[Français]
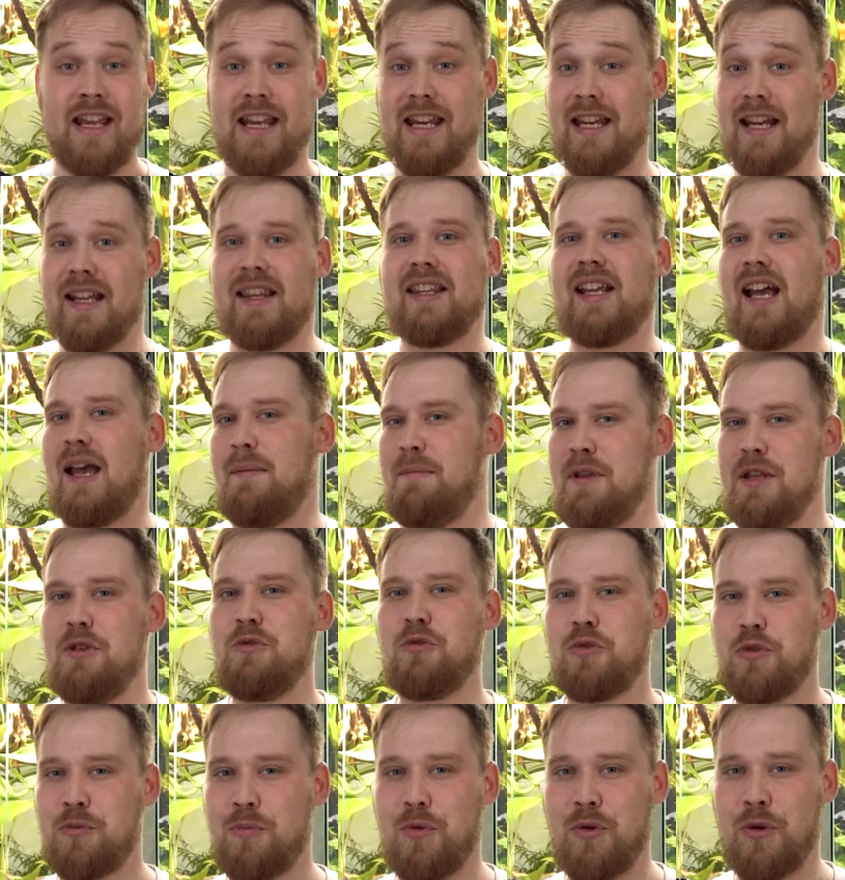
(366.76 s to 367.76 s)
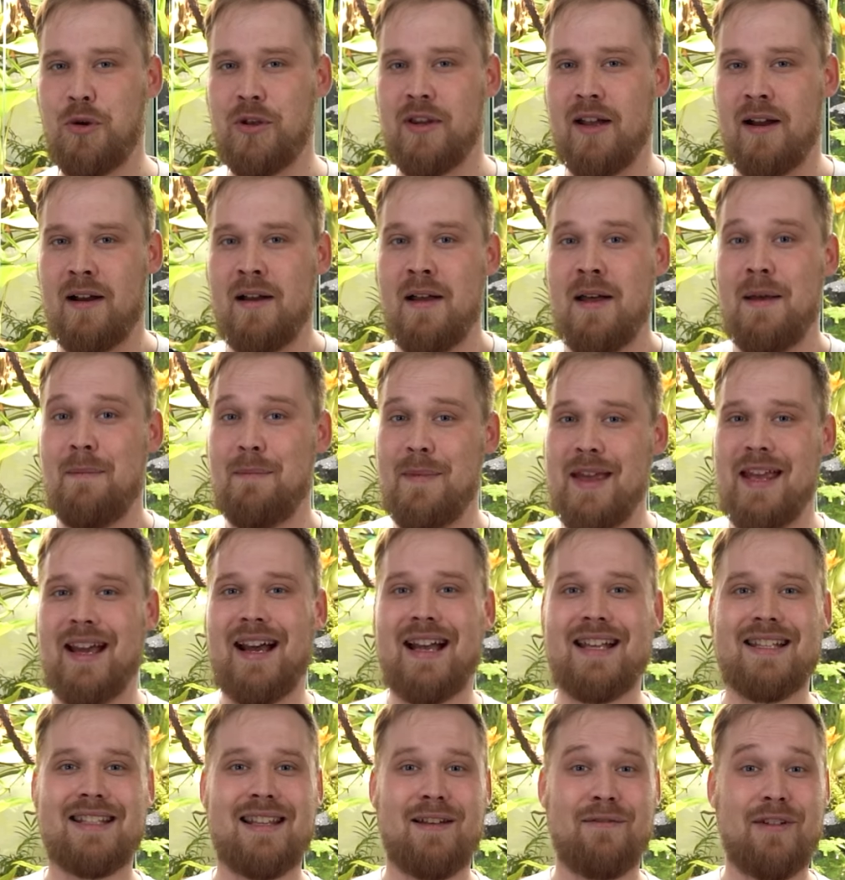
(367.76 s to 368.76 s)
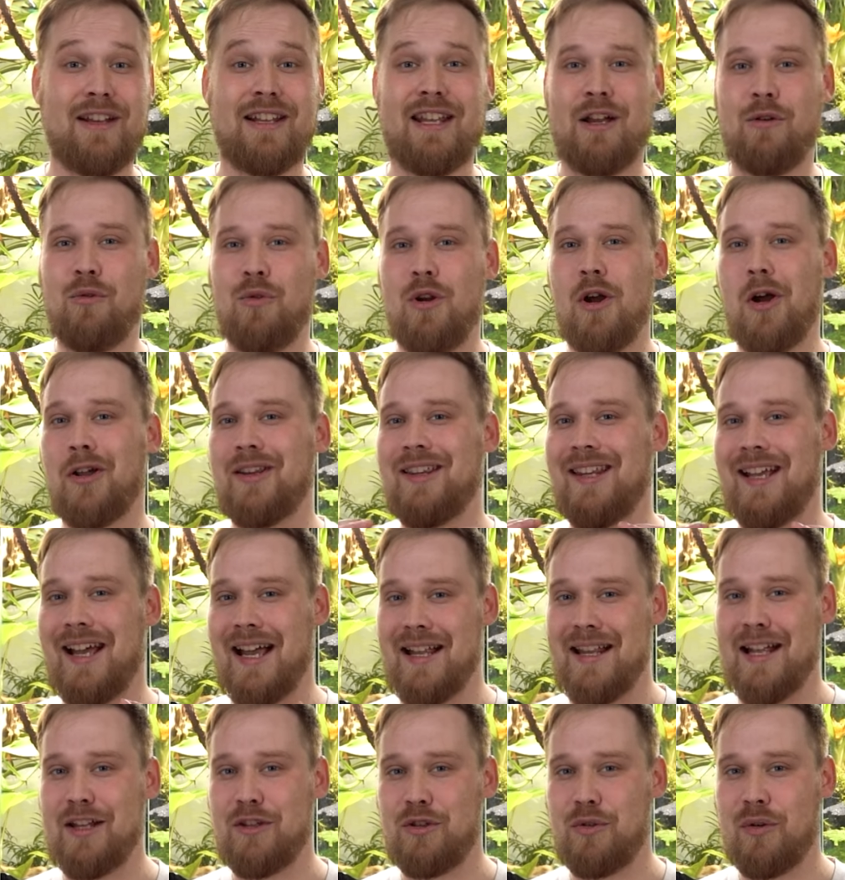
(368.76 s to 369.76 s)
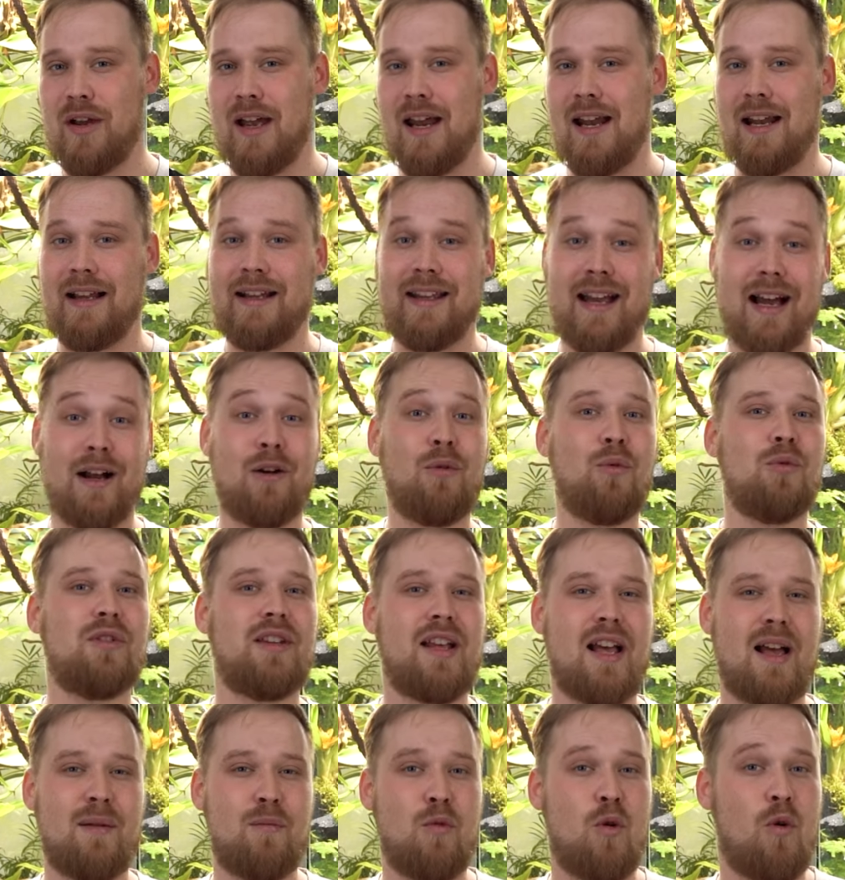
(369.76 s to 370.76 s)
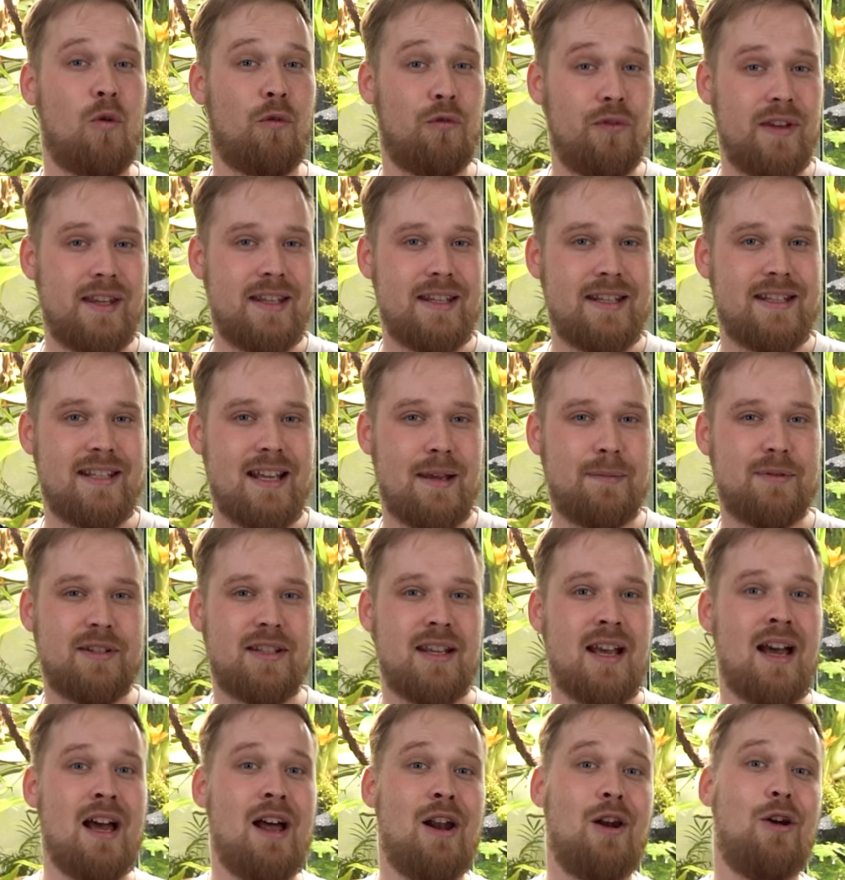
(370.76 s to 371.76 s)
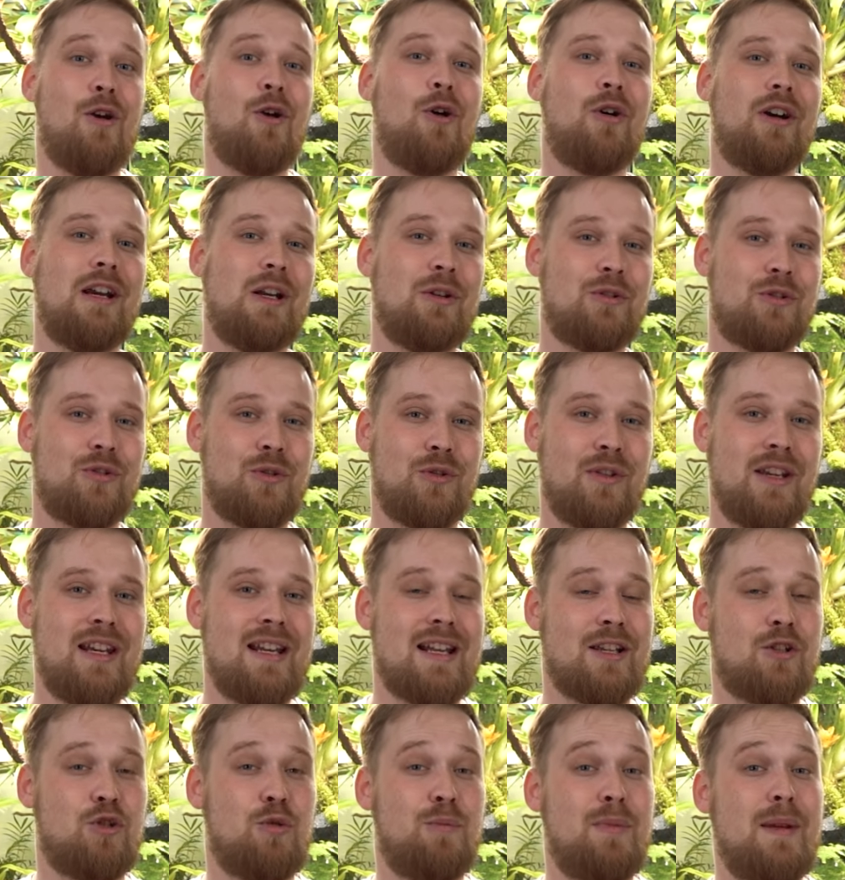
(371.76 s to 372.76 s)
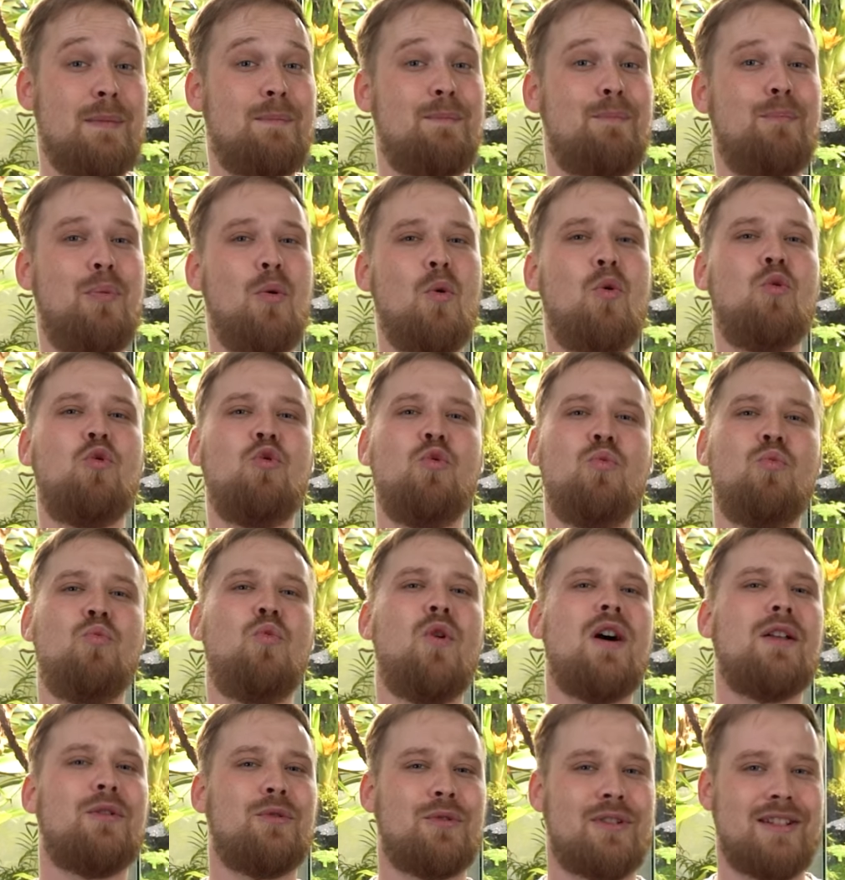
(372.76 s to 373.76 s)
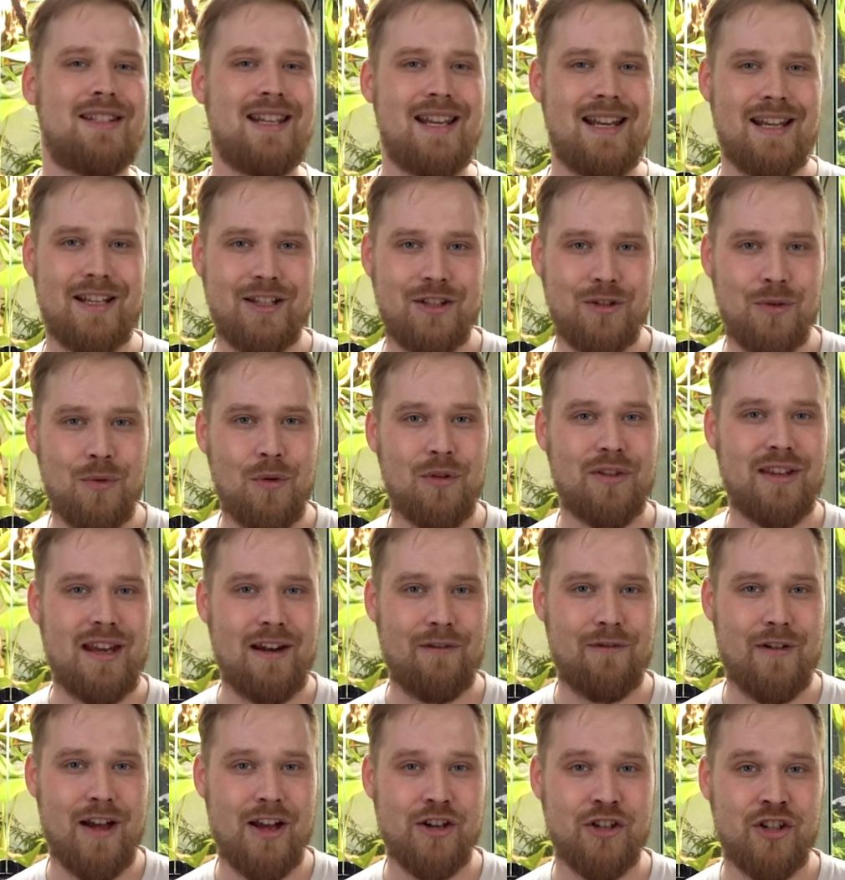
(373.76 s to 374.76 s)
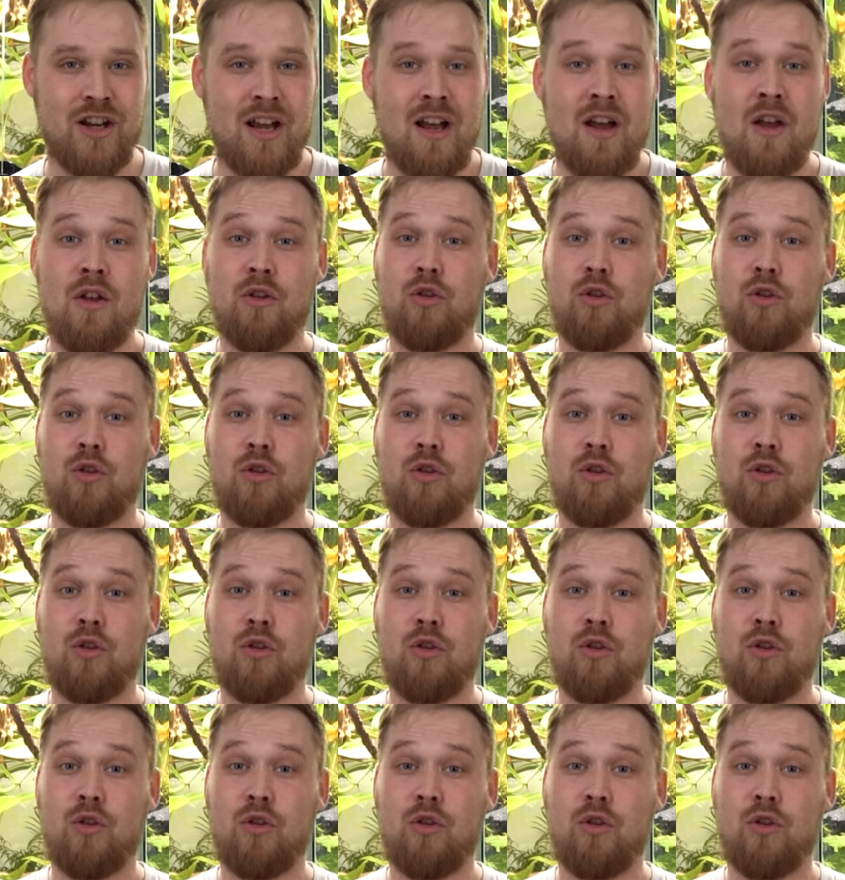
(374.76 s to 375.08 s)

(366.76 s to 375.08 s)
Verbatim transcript: Il est très mignon ce pogona, mais il reste avec des couleurs très naturelles, car contrairement au Viticeps, l'Orelosoni, il a subi beaucoup moins de sélection en élevage.